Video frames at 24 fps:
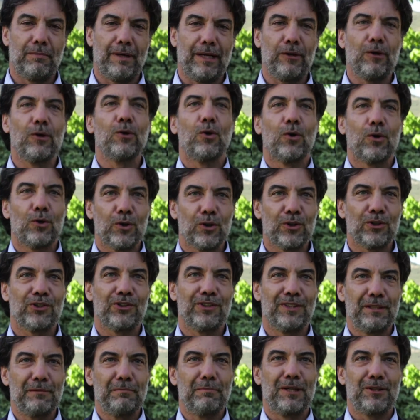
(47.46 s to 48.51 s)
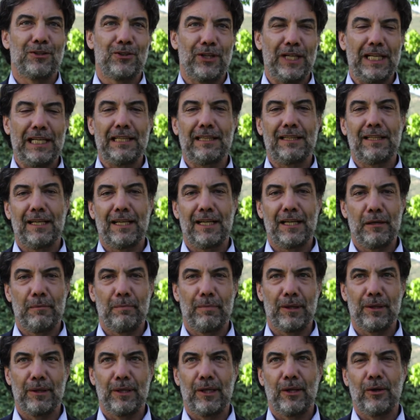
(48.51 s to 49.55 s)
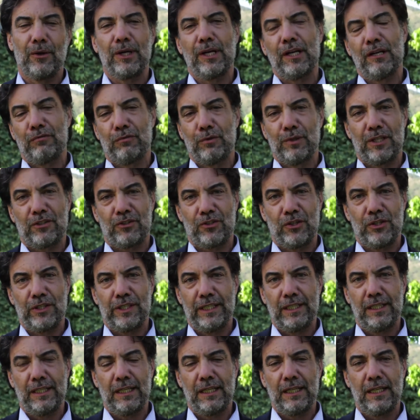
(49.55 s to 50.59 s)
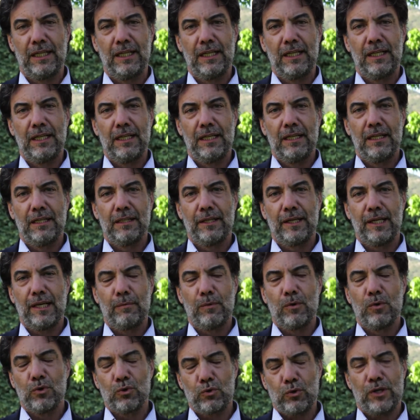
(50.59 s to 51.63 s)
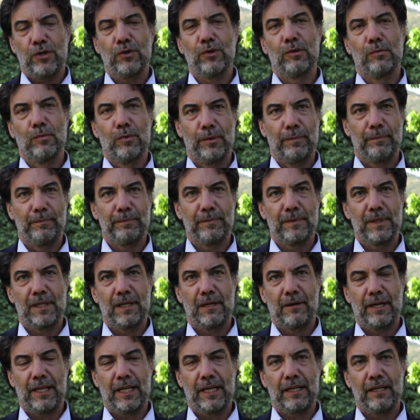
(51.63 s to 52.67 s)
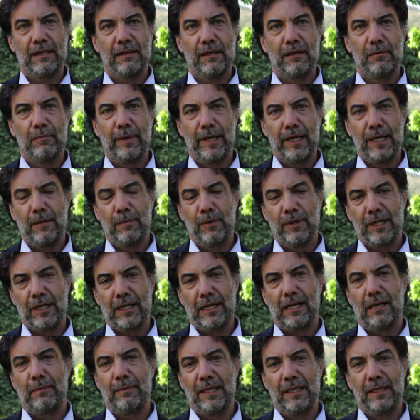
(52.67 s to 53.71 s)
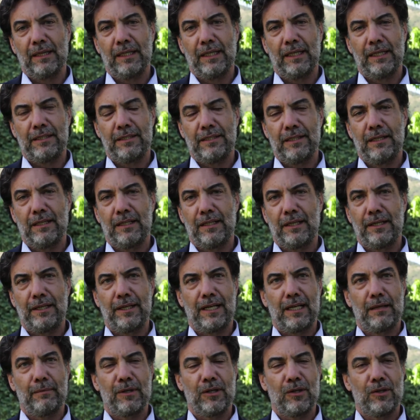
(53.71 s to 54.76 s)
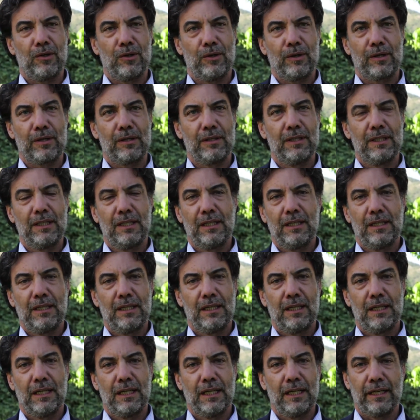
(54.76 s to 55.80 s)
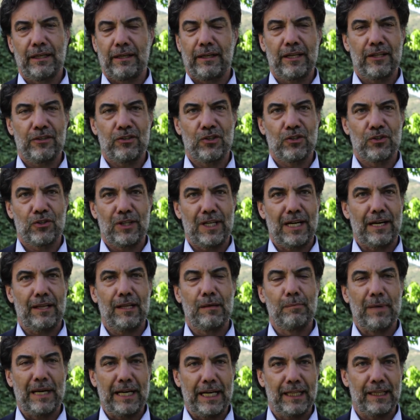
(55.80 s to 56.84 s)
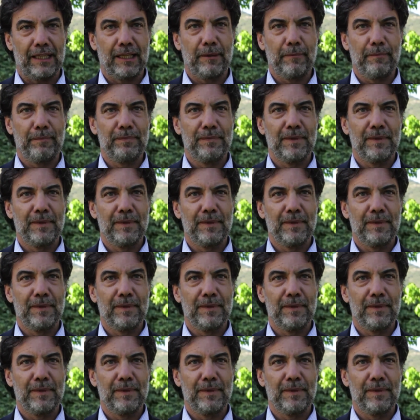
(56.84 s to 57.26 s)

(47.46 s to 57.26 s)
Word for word: varios locos, inversionistas, emprendedores y Fundación Chile, y teníamos un sueño común. La verdad que veíamos que claramente Chile tenía la mejor eh, irradiación solar del planeta